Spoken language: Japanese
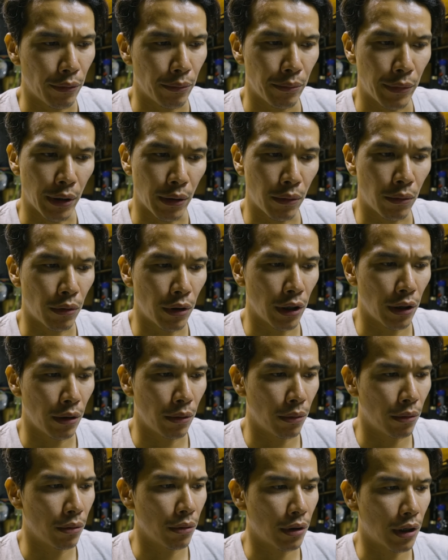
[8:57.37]
まあ、これ
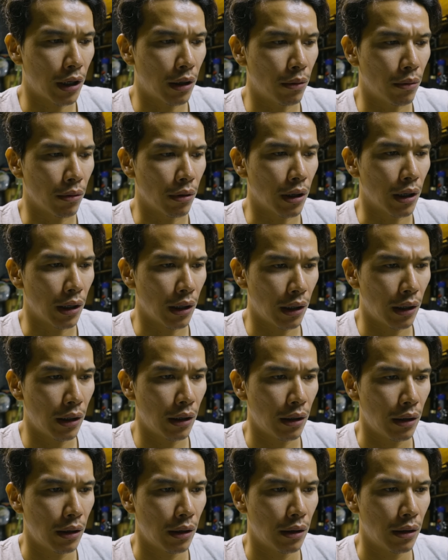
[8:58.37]
を買おうか
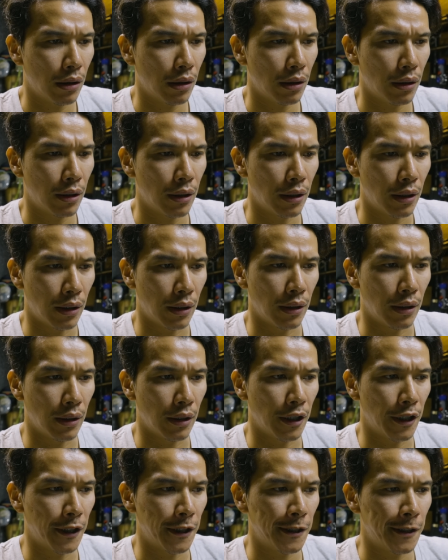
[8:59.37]
な。う
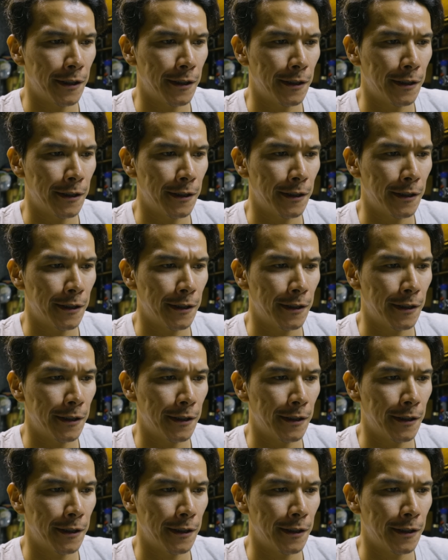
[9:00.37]
ん。